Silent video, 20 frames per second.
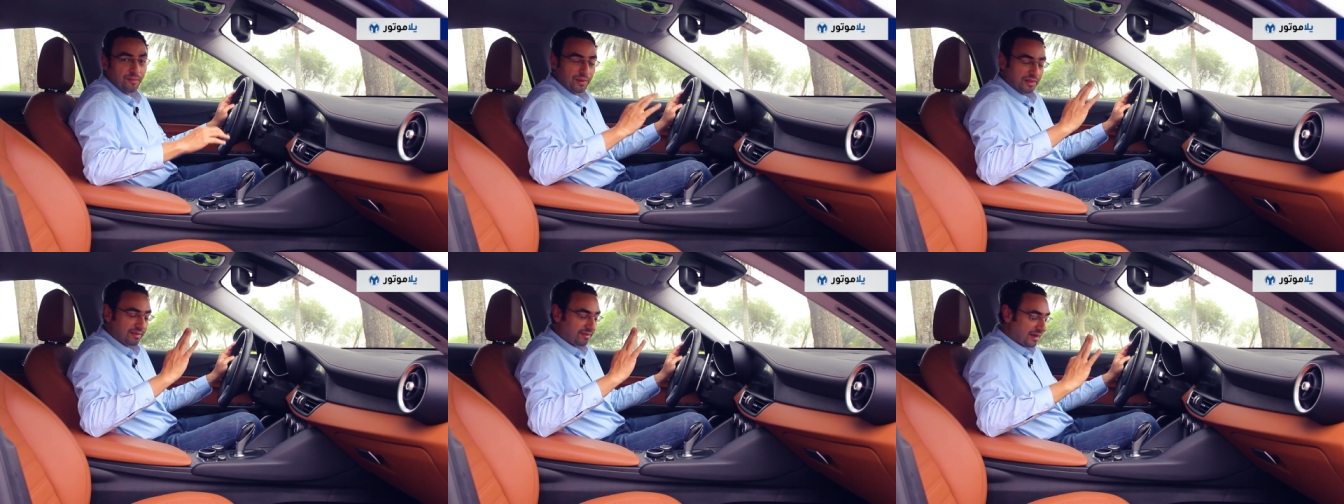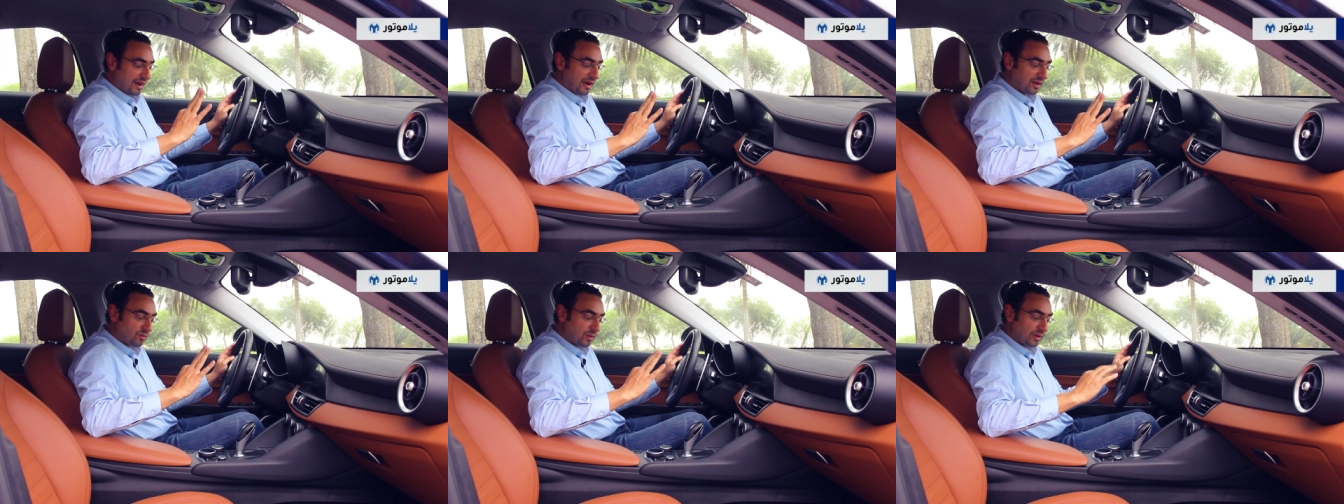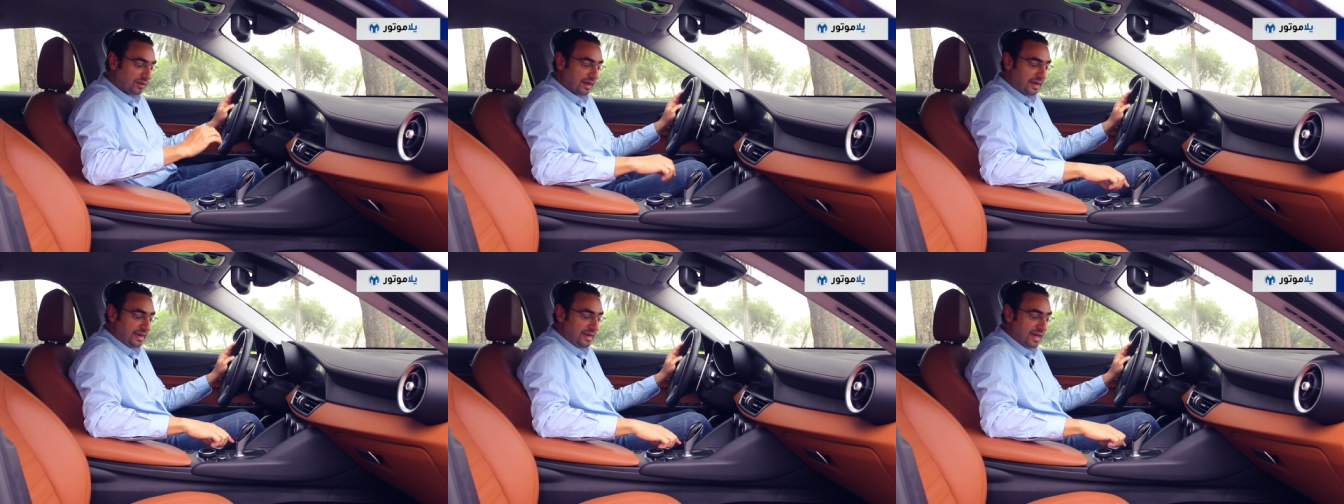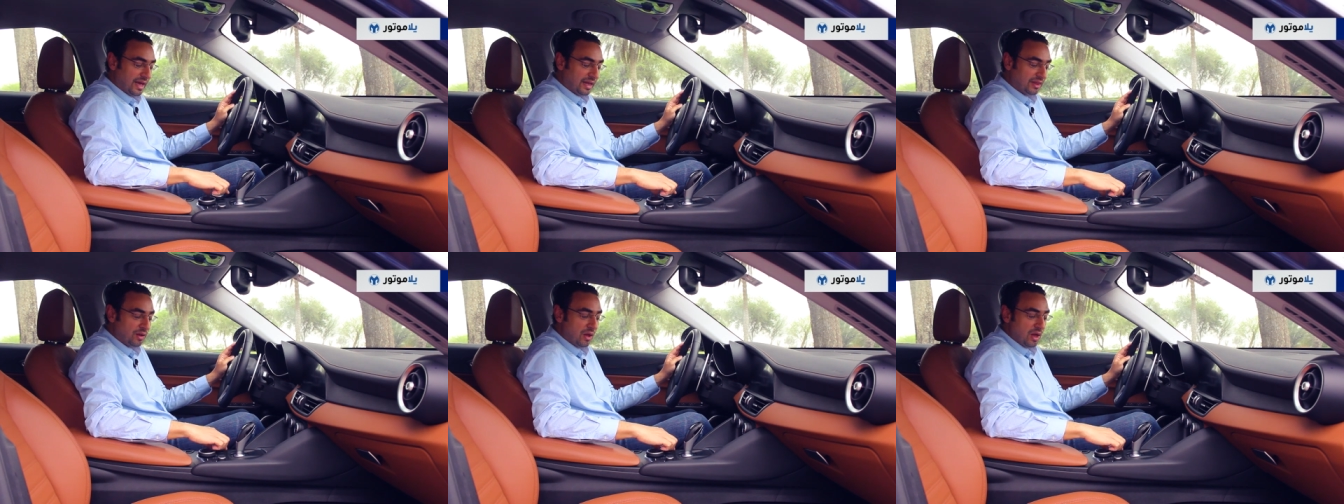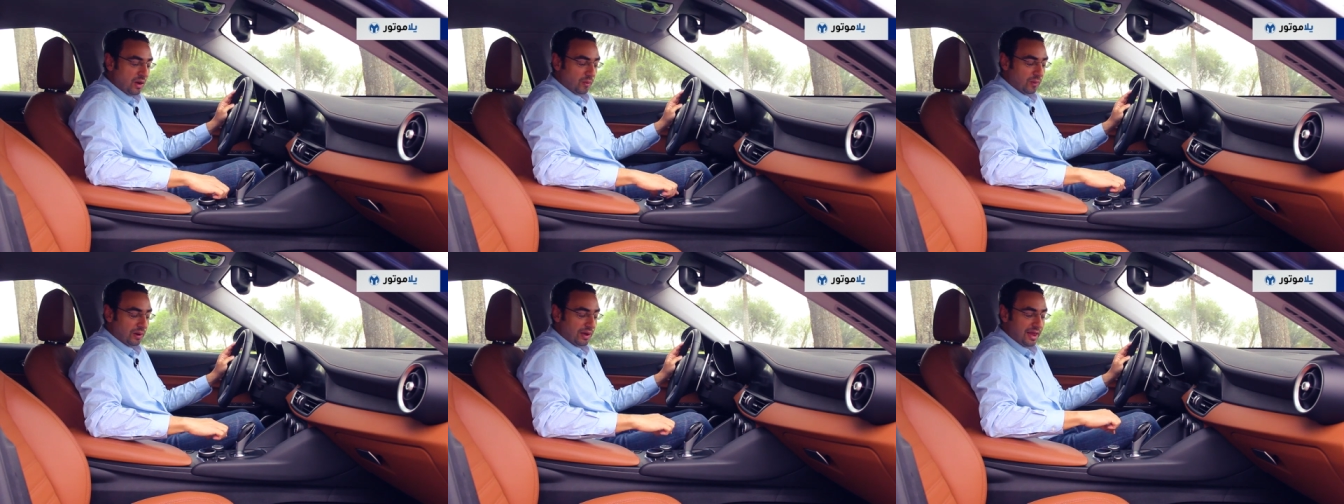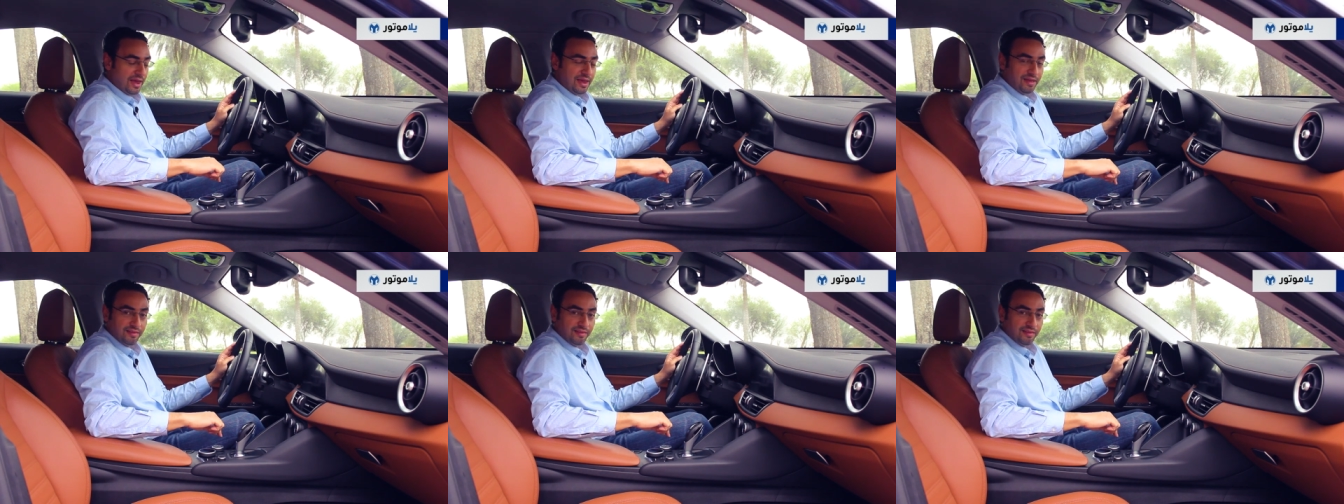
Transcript: من ثلاث وضعيات واللي هي